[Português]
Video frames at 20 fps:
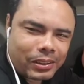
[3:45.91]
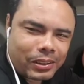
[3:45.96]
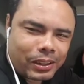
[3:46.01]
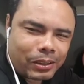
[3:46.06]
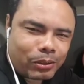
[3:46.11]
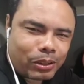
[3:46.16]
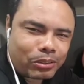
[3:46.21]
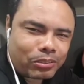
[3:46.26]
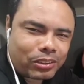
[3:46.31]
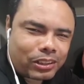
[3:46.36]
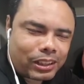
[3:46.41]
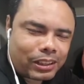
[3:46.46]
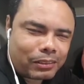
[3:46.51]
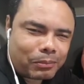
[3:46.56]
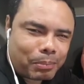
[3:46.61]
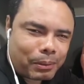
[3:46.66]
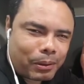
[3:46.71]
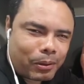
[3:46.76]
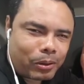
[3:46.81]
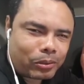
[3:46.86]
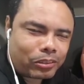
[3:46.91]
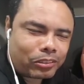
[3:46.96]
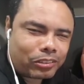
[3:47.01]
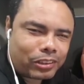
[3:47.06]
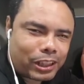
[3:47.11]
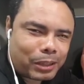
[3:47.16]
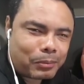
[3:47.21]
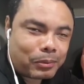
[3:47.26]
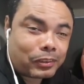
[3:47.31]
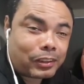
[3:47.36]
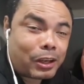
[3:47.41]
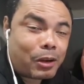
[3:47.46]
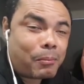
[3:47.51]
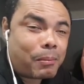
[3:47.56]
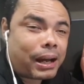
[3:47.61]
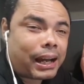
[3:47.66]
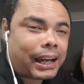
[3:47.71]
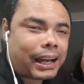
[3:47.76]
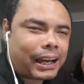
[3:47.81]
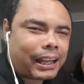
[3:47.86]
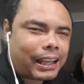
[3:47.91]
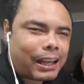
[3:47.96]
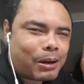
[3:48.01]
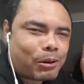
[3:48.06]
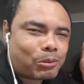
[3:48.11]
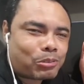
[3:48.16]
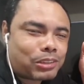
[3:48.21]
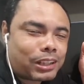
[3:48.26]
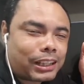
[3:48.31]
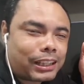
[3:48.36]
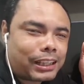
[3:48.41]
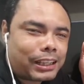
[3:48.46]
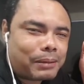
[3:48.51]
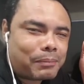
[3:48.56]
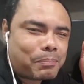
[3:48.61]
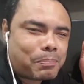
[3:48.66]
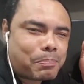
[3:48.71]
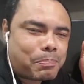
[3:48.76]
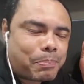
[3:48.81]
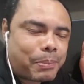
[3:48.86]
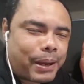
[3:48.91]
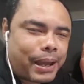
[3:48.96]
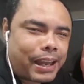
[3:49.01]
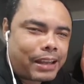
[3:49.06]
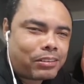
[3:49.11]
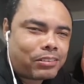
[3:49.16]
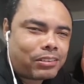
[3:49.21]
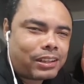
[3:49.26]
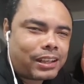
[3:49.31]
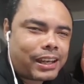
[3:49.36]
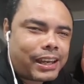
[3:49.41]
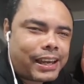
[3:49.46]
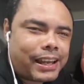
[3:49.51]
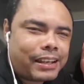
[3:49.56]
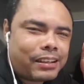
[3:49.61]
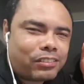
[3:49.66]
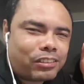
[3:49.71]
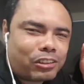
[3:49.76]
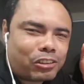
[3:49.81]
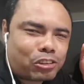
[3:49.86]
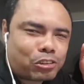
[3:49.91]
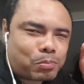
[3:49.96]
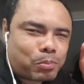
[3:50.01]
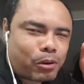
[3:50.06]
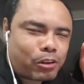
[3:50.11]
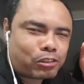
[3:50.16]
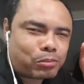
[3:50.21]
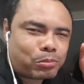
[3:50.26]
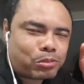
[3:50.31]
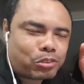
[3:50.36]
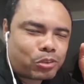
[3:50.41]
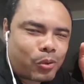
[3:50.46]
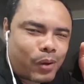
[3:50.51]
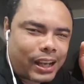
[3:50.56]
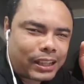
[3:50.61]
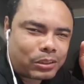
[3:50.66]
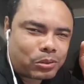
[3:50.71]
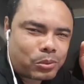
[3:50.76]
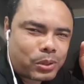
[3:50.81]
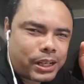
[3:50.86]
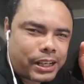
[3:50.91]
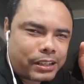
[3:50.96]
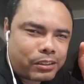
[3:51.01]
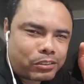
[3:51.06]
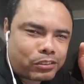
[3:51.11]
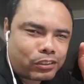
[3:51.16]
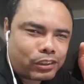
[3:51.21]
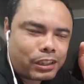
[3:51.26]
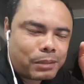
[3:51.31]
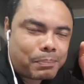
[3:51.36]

do, do pacote anticrime, tem uma cláusula que impede ele de, nos próximos quatro anos,